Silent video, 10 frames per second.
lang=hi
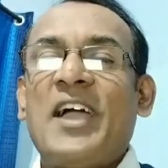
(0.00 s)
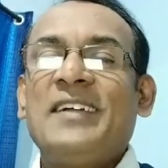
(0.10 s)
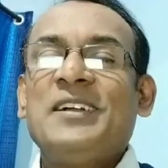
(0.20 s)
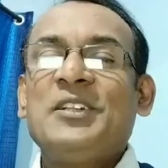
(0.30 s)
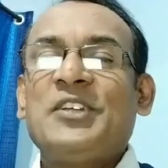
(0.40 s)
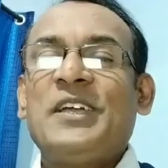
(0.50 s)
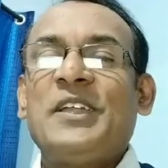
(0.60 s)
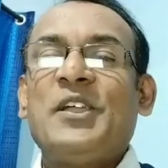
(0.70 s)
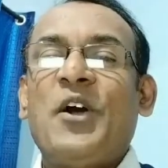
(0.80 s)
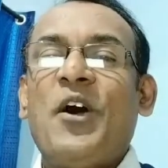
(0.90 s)
ट्राइंगल
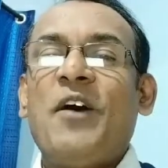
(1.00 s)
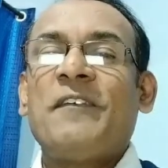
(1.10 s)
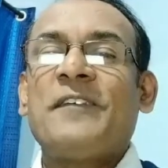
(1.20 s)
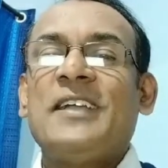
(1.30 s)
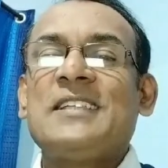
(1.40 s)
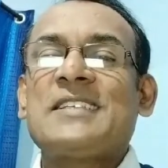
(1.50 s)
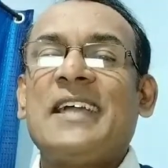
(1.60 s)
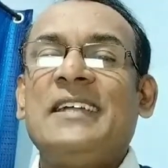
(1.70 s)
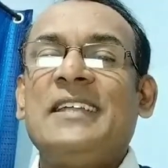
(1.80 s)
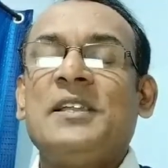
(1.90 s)
थ्योरी ऑफ
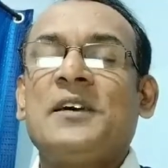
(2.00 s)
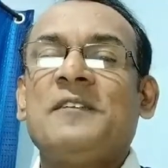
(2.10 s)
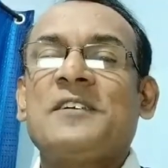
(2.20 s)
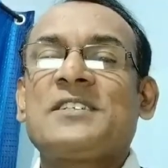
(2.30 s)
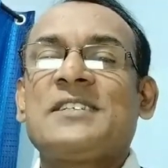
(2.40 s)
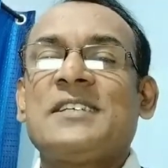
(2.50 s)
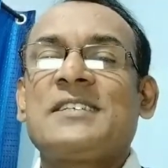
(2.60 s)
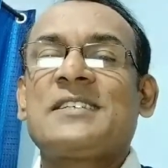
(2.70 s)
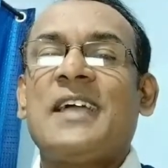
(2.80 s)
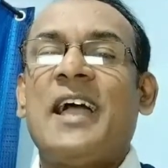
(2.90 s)
एंजाइटी
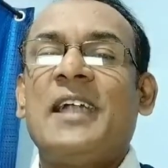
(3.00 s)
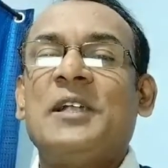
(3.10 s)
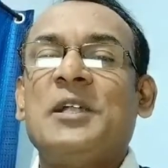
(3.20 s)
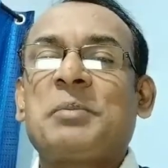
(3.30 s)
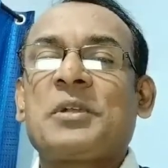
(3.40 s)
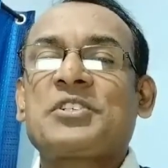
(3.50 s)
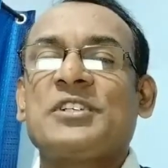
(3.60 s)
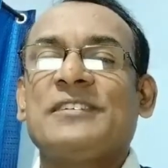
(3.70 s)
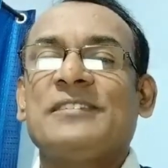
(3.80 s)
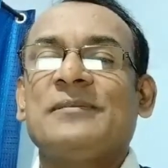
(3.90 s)
नर्वसनेस एंड
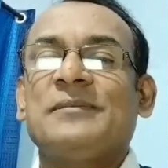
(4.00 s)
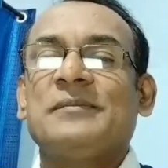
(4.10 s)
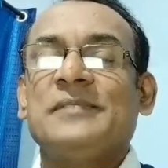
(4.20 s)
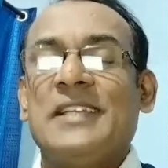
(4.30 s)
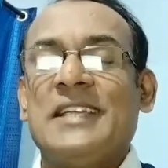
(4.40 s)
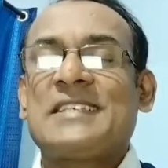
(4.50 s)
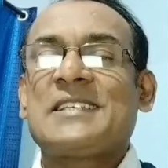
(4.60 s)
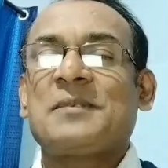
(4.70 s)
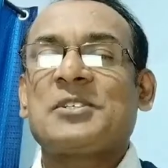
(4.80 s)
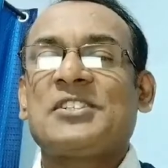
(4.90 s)
डिप्रेशन
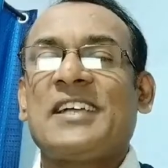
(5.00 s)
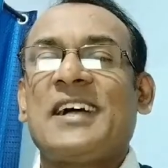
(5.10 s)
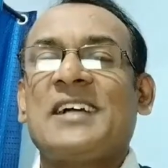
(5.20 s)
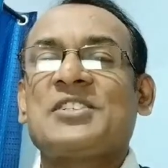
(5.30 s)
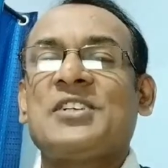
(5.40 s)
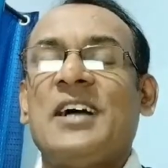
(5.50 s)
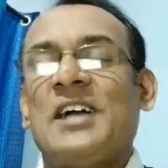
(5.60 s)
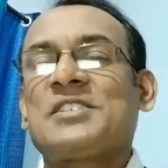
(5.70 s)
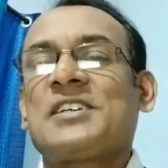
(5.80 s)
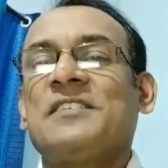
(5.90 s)
इसे समझते हैं आज
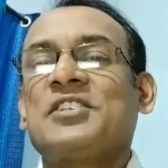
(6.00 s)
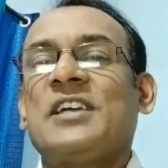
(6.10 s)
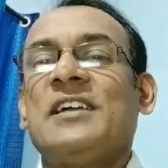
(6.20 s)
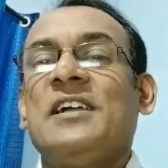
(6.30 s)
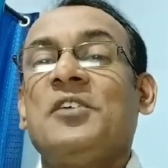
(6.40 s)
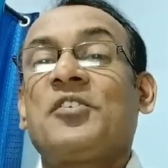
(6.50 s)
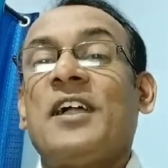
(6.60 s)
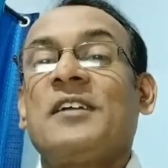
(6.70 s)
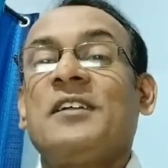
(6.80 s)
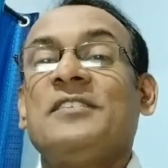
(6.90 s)
आज का विषय
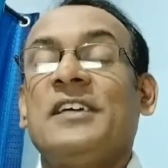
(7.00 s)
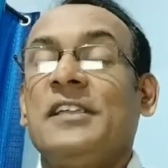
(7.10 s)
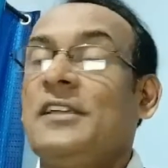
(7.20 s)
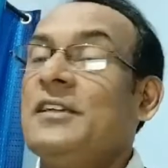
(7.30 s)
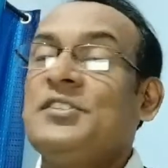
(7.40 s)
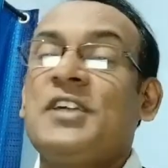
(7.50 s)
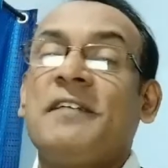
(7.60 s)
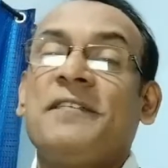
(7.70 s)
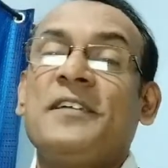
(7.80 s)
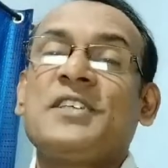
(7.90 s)
ट्राइंगल थ्योरी जी
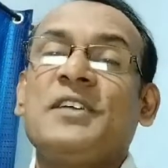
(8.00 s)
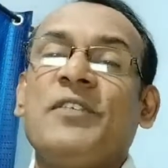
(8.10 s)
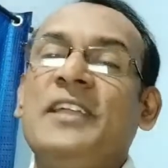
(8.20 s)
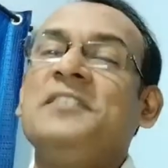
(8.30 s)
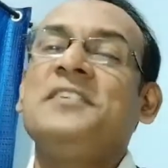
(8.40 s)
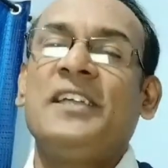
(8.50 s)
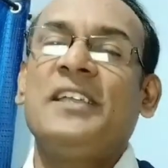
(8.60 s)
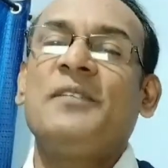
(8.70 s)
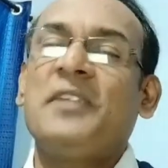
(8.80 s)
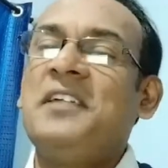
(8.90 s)
हाँ फिर से वही
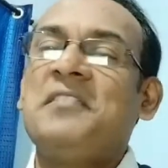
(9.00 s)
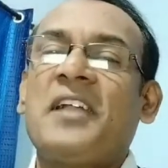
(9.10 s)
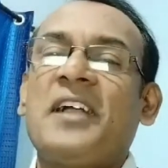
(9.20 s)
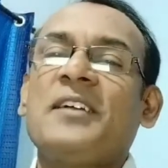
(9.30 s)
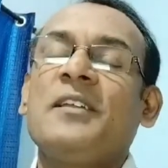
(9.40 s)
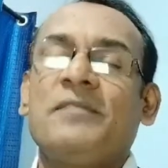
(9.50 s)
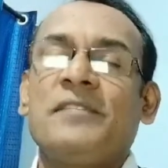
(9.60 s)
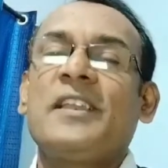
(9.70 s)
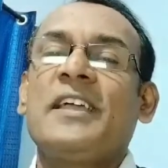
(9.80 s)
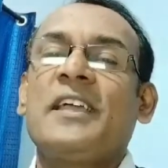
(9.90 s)
थ्योरी वही ट्राइंगल
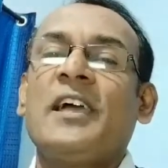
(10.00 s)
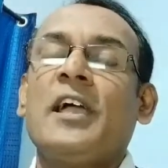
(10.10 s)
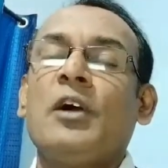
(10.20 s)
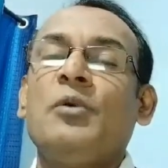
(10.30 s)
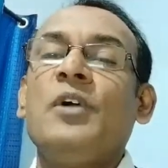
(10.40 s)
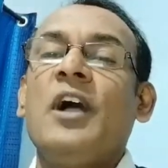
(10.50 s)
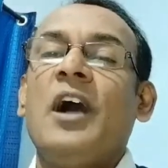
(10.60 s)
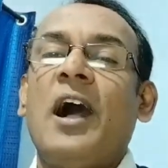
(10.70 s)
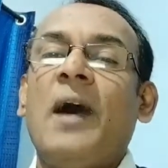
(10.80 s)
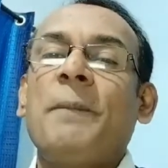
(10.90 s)
फिर लेके आया हूँ
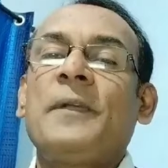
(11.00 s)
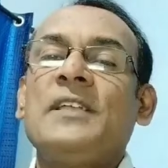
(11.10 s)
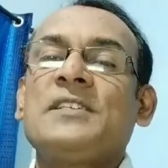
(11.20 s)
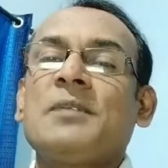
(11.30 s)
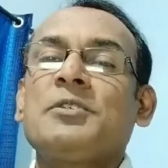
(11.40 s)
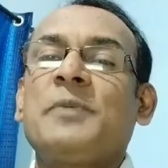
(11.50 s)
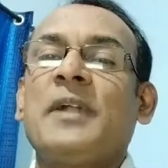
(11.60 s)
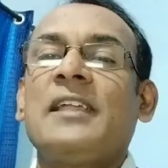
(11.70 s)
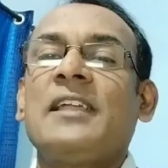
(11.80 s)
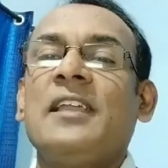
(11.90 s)
आपकी समझ
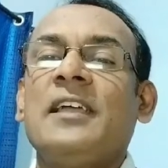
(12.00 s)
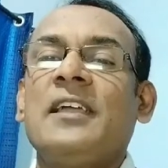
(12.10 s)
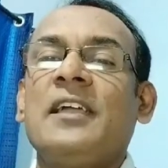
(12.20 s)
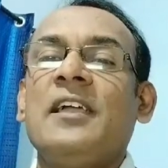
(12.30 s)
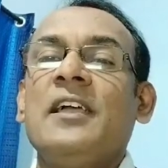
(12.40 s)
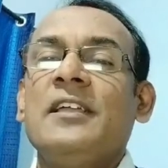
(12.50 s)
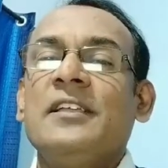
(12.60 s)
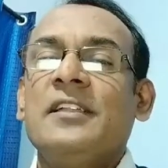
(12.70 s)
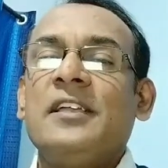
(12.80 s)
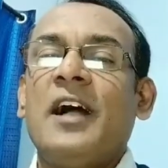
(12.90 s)
बढ़ाने के लिए कि
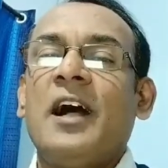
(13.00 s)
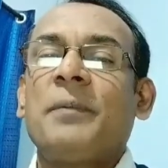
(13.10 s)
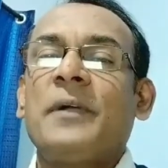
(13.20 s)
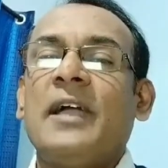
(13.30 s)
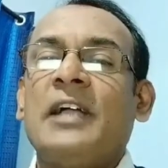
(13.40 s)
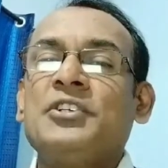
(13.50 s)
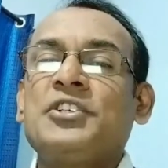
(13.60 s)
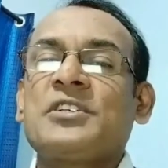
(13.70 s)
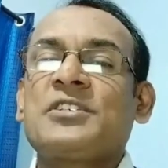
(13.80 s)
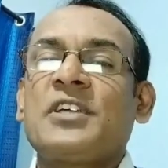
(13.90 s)
यदि आप
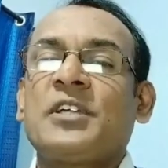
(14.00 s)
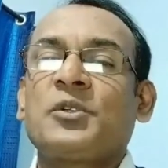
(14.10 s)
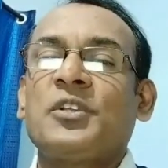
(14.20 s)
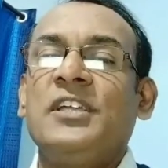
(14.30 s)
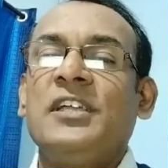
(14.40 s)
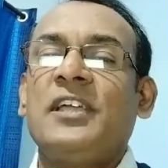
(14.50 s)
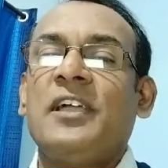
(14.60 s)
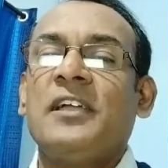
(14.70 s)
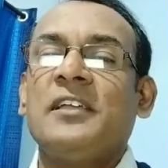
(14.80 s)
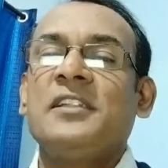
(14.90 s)
एंशियस है तो ठीक
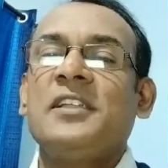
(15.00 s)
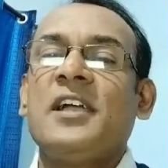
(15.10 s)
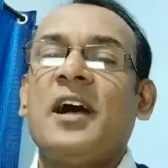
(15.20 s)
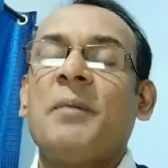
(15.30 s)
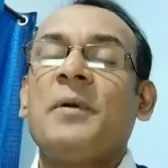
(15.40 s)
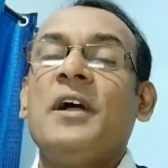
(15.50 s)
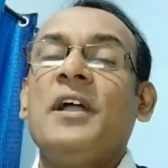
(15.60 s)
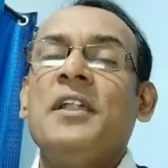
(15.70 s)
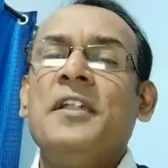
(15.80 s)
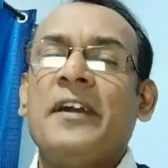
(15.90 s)
है यदि आप
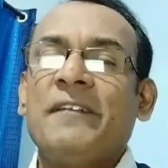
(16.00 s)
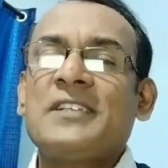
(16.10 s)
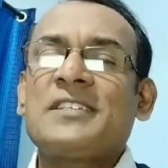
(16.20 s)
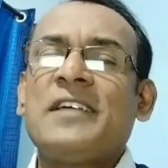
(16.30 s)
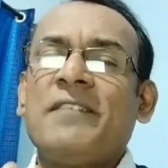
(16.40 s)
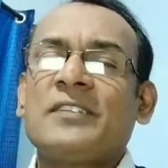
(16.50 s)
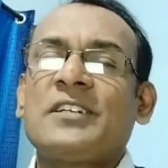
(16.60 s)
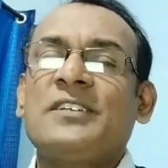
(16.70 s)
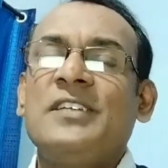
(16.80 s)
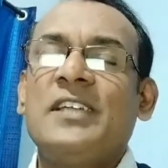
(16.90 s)
नर्वस है
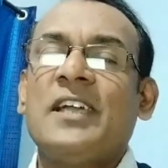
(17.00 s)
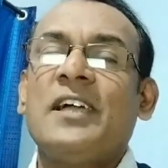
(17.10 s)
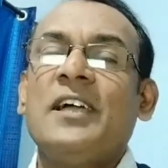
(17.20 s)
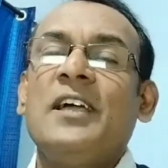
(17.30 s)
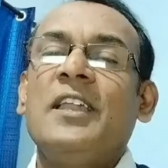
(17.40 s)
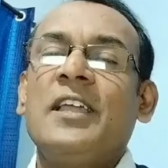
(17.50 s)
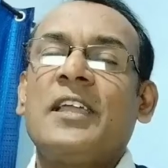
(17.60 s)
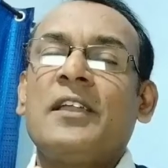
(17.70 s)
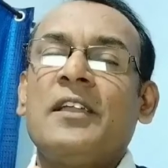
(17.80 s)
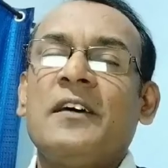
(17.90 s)
वहाँ तक ठीक है
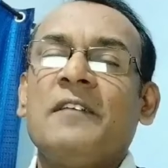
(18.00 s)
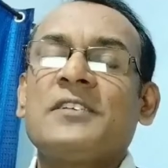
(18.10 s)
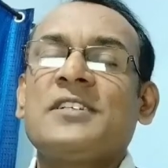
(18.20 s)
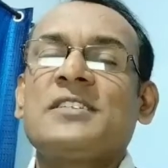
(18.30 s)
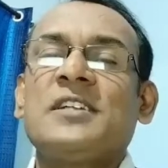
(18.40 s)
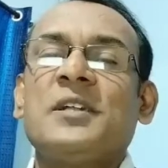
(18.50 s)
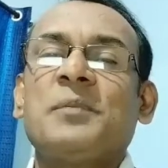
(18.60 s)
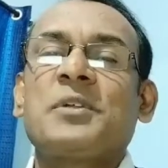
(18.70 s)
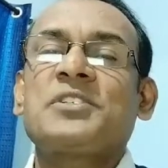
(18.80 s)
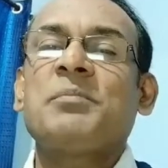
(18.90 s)
लेकिन नर्वसनेस से
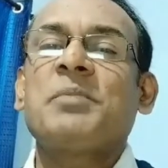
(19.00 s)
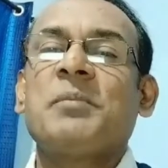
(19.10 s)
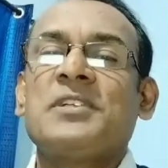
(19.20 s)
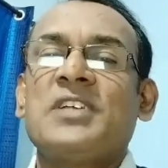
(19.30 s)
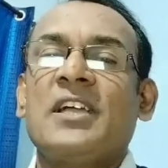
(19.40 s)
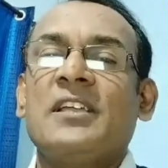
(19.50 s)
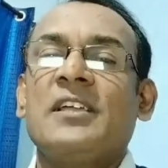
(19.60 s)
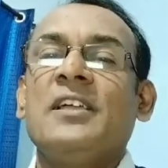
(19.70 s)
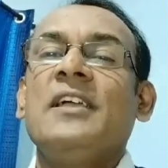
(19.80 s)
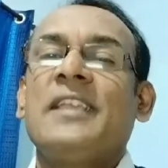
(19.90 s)
डिप्रेशन पे मत
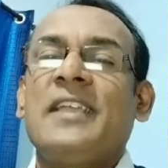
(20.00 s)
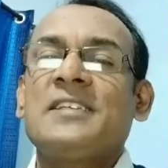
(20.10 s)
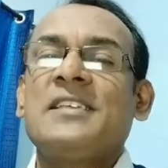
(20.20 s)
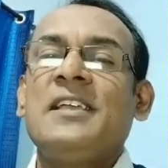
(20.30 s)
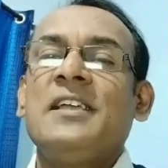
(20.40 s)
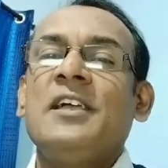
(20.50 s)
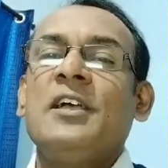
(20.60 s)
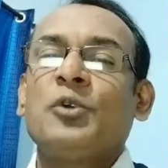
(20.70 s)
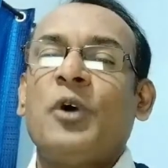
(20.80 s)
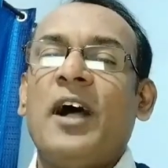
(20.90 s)
जाइए कैसे
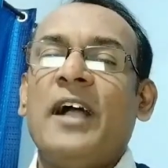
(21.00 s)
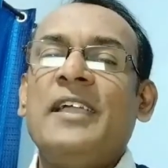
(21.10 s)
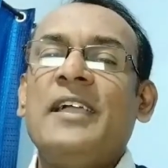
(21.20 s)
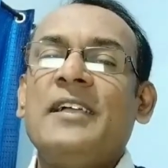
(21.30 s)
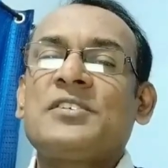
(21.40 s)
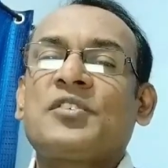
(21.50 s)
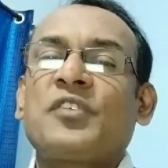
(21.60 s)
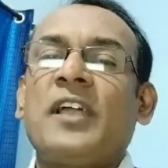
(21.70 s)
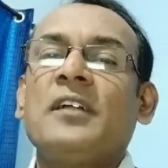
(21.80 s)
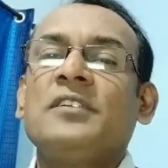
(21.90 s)
तो आइए इस
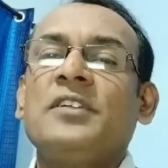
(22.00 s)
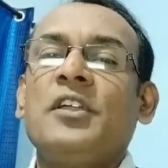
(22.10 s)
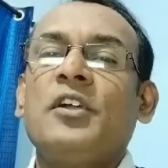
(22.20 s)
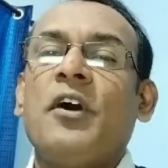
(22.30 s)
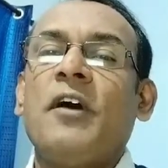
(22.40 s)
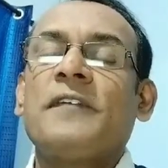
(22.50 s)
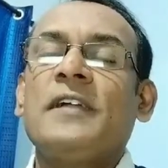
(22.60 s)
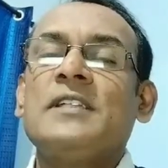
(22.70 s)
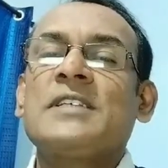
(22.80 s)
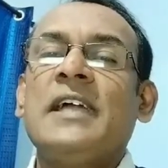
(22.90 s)
ट्राइंगल थ्योरी
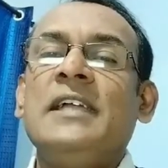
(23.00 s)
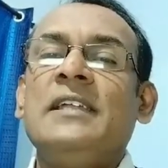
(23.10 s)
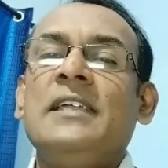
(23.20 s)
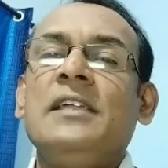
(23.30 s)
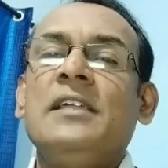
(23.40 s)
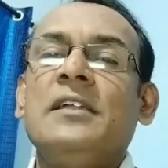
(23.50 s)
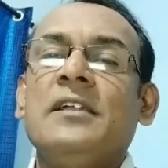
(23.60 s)
ऑफ एंजाइटी